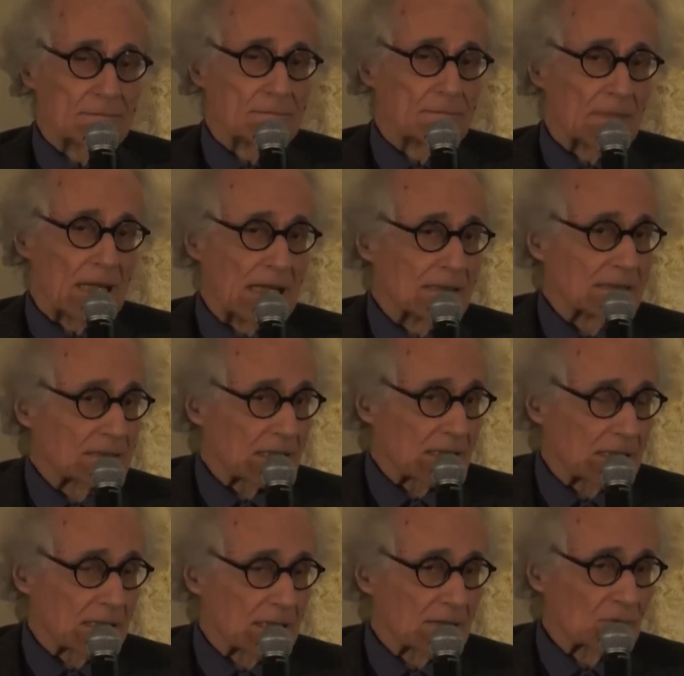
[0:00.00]
entra
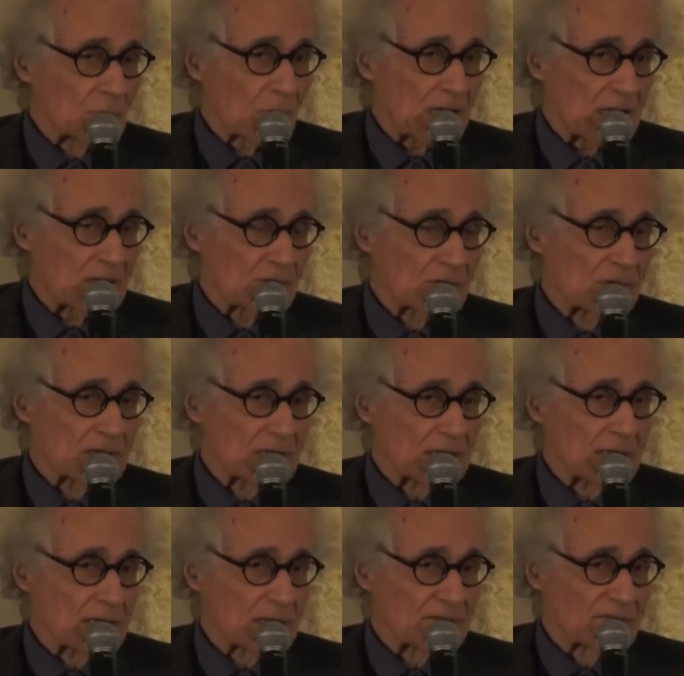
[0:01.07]
nell'entourage
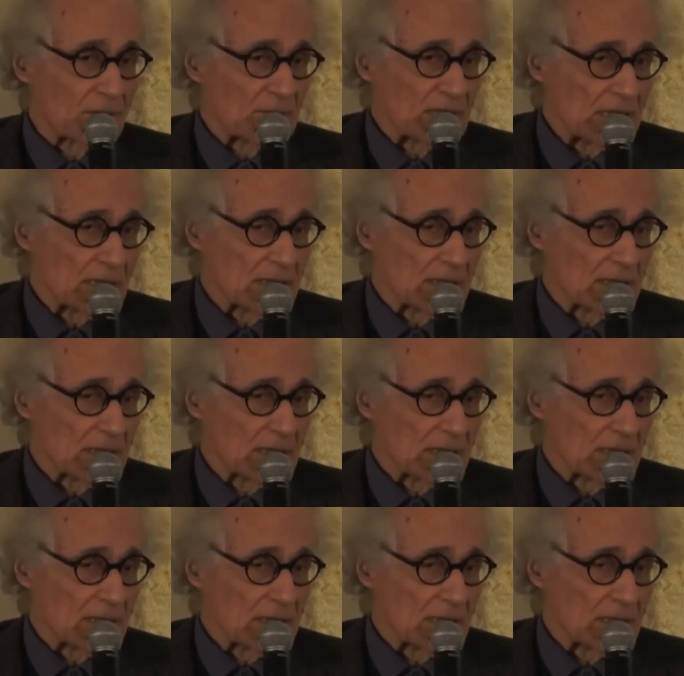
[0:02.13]
della famiglia